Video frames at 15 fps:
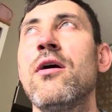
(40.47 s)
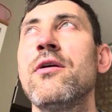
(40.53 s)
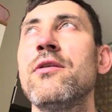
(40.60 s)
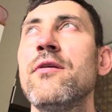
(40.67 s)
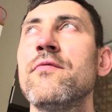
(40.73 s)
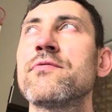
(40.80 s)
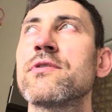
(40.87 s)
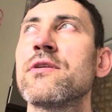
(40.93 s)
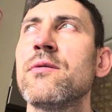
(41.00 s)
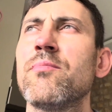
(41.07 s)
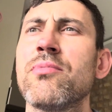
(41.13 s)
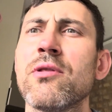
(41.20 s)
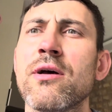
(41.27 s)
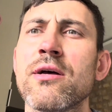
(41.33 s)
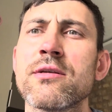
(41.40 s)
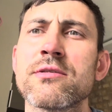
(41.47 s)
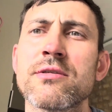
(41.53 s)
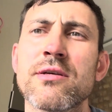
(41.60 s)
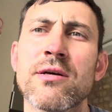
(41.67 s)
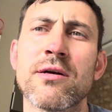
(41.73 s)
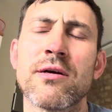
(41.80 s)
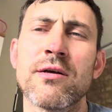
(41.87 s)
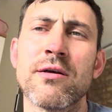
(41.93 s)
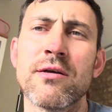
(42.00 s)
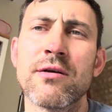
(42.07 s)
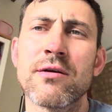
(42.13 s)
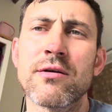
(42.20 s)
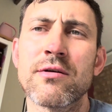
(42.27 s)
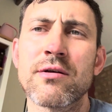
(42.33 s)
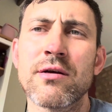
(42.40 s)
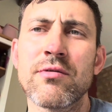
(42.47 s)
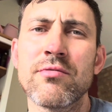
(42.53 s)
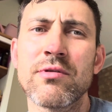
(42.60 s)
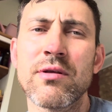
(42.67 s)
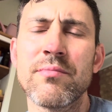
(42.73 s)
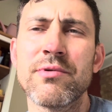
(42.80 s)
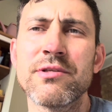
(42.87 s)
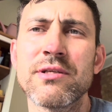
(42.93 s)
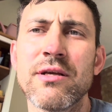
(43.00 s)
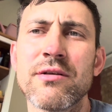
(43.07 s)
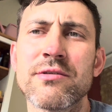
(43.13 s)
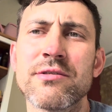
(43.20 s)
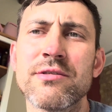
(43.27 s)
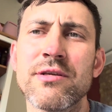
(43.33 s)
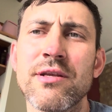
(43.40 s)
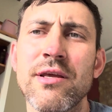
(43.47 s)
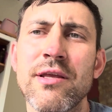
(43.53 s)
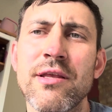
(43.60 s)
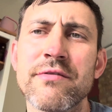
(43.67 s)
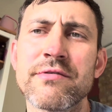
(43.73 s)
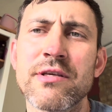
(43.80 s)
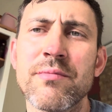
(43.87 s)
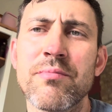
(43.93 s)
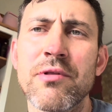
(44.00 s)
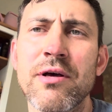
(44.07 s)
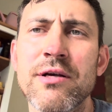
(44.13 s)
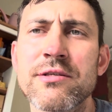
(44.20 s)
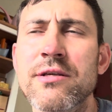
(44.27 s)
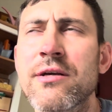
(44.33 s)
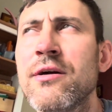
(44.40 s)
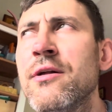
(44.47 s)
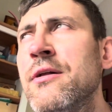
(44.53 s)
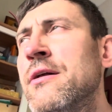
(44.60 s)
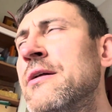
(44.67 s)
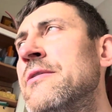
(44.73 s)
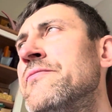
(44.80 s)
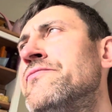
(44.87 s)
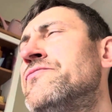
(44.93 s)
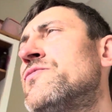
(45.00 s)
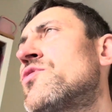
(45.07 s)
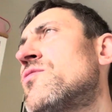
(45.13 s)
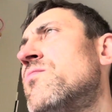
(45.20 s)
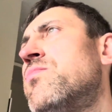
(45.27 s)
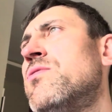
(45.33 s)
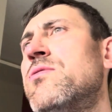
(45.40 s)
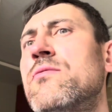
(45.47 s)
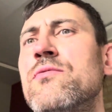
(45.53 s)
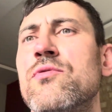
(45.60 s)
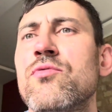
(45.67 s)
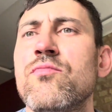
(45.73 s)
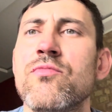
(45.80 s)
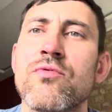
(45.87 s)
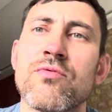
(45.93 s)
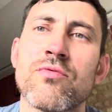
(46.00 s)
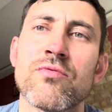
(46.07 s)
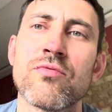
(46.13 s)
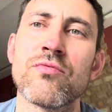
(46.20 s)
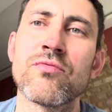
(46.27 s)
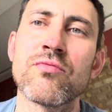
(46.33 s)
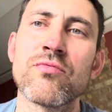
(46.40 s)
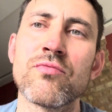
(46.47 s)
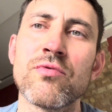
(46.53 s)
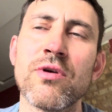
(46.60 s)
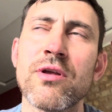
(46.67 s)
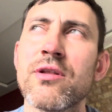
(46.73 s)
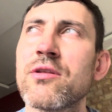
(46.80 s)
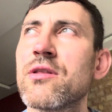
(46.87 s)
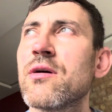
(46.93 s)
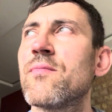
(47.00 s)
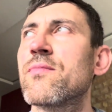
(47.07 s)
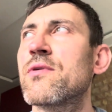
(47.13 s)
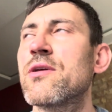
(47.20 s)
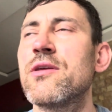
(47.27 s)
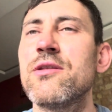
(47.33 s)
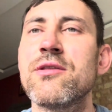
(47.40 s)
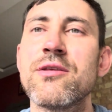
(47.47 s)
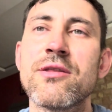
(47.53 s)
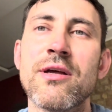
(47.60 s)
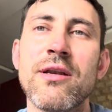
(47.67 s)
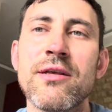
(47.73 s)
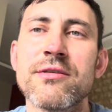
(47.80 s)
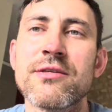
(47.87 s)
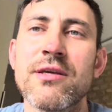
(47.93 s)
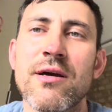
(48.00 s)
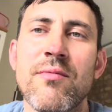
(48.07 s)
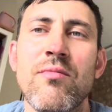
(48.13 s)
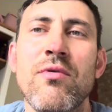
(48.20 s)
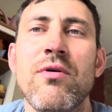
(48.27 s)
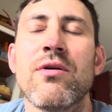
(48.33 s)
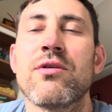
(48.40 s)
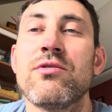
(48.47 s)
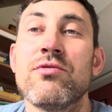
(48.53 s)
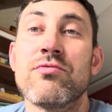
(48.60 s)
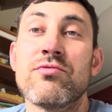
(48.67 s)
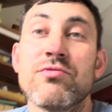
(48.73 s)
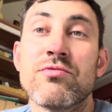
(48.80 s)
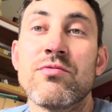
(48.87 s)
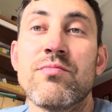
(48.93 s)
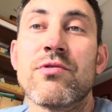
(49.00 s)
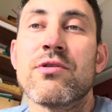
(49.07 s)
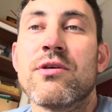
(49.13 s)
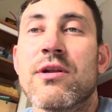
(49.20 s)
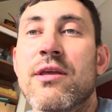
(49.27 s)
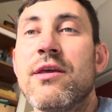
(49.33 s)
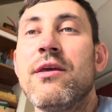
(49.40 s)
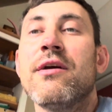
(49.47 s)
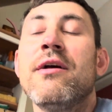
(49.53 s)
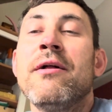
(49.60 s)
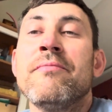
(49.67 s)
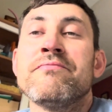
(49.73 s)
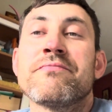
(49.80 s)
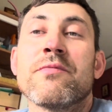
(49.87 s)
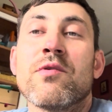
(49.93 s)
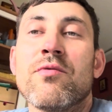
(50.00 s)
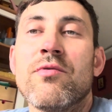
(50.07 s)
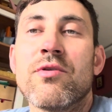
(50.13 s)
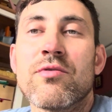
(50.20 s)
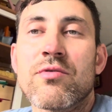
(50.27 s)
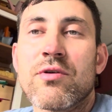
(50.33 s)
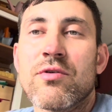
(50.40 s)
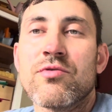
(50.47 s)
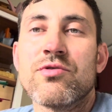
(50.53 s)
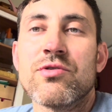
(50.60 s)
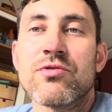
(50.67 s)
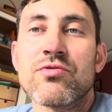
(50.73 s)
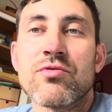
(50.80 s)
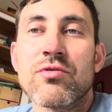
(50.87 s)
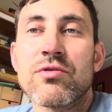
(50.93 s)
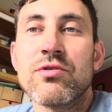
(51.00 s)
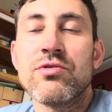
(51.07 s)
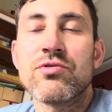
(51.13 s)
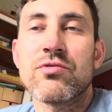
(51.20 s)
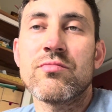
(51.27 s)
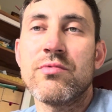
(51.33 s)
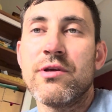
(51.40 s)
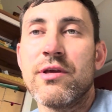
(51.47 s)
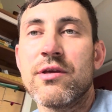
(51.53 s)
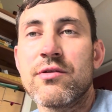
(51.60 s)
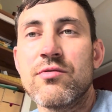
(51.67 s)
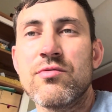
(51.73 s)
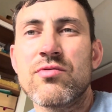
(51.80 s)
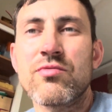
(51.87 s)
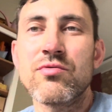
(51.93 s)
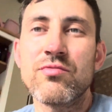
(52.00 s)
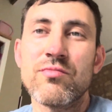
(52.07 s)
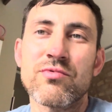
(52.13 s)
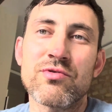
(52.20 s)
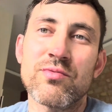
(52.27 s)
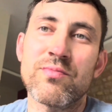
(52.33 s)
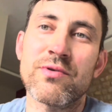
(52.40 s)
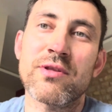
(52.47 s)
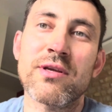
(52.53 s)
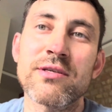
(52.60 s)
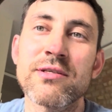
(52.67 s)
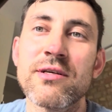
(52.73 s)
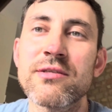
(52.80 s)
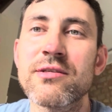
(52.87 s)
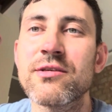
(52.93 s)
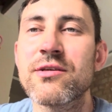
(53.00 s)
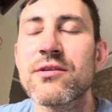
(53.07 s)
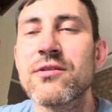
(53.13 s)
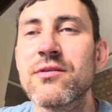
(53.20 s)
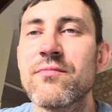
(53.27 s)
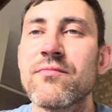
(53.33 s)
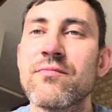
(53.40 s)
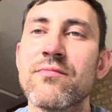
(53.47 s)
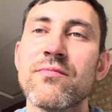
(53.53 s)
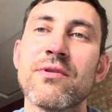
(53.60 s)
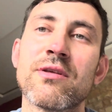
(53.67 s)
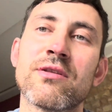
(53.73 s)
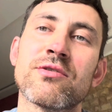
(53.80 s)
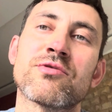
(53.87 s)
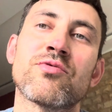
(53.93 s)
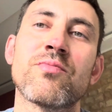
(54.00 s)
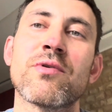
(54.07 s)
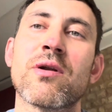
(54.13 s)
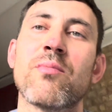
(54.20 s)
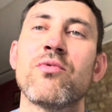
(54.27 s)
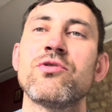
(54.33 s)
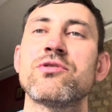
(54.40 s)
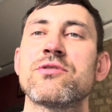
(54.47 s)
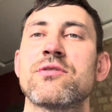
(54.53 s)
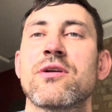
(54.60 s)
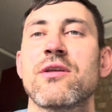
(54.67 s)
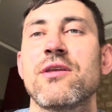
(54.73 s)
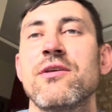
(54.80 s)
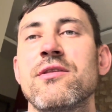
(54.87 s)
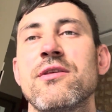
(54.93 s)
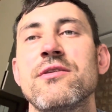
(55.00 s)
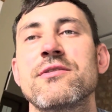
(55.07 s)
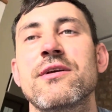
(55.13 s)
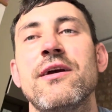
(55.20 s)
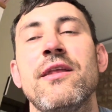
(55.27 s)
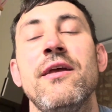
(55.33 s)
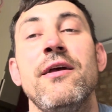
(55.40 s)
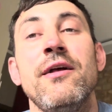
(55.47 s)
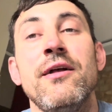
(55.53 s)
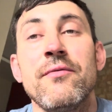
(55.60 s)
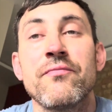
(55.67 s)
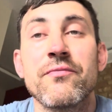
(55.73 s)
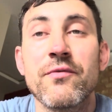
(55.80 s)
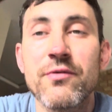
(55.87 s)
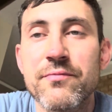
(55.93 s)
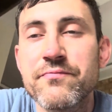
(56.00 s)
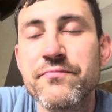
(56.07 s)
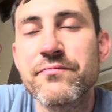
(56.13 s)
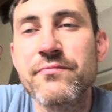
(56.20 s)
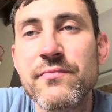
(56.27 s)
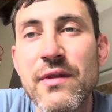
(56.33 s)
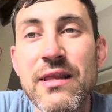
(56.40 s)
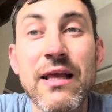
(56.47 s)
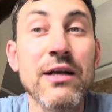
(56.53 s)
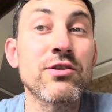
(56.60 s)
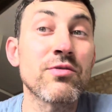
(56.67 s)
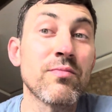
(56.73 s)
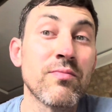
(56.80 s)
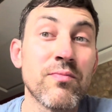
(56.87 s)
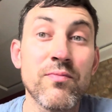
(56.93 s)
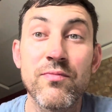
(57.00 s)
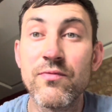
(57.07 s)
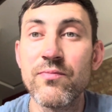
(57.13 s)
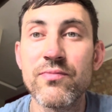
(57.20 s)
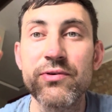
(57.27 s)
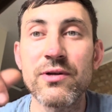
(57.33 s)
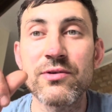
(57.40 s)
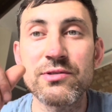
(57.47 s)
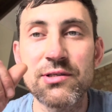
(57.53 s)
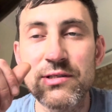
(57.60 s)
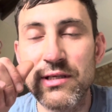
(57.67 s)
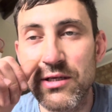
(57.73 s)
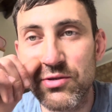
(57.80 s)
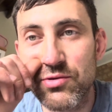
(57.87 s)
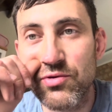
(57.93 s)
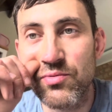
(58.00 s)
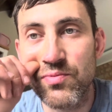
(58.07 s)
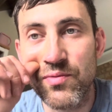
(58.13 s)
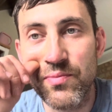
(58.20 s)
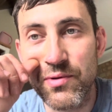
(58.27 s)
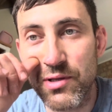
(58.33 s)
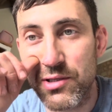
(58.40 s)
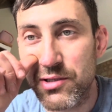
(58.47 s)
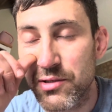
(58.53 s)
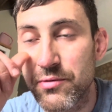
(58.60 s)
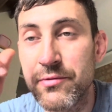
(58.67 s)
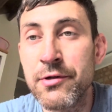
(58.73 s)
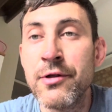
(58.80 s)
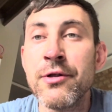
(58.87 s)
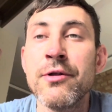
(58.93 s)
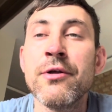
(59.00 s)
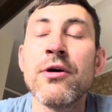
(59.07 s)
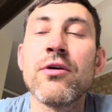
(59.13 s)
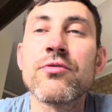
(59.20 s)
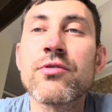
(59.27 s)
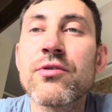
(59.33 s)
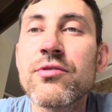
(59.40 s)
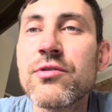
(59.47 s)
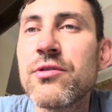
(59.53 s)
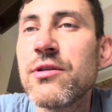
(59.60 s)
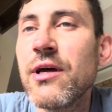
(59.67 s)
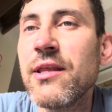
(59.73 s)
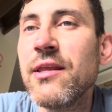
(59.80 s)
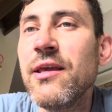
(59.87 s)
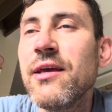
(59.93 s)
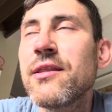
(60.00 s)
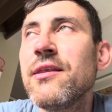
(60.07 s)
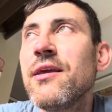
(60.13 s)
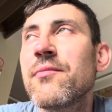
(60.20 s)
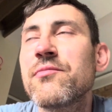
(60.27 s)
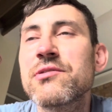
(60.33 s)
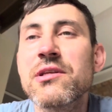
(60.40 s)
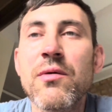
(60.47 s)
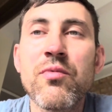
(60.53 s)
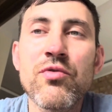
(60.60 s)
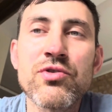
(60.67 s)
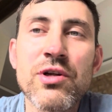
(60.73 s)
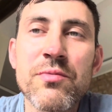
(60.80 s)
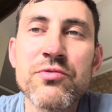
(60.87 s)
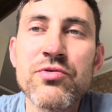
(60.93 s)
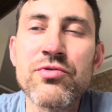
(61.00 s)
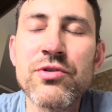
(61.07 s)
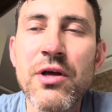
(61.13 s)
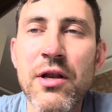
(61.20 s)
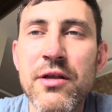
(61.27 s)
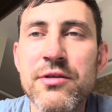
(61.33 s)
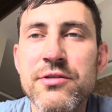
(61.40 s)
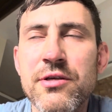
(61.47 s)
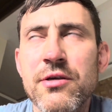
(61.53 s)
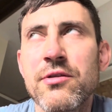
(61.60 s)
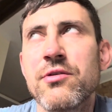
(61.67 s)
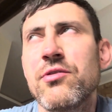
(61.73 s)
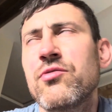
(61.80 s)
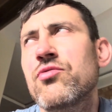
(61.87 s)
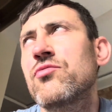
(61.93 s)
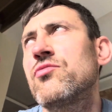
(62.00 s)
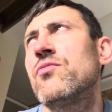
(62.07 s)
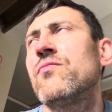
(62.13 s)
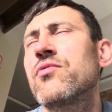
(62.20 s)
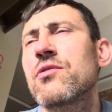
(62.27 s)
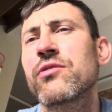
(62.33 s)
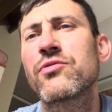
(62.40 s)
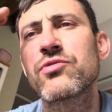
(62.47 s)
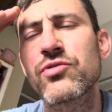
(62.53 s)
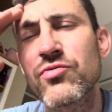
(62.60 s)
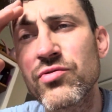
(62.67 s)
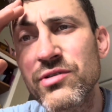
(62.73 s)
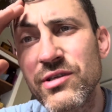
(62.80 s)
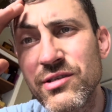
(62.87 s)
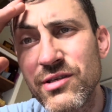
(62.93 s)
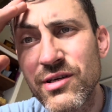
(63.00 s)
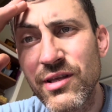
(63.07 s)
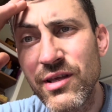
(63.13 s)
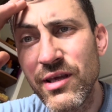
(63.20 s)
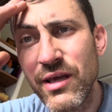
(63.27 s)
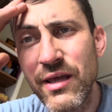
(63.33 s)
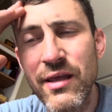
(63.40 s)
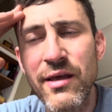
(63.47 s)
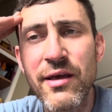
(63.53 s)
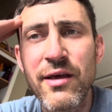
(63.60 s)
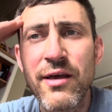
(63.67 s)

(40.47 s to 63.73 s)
Невский Плаза, как он там представился, Сергей Невский Плаза. Я такой, блин, думаю, наверное, там какие-то итальянские обои, какие-нибудь супер дорогие. Ну, говорю, короче, 40 тысяч рублей. Ну, такой думаю, что подказался, там надо суперобойщиц каких-то искать. Ну, так, чтобы просто сразу трубку положил. Он такой, да не, не, мы с тобой уже обсуждали цены. Я такой думаю, что за Сергей,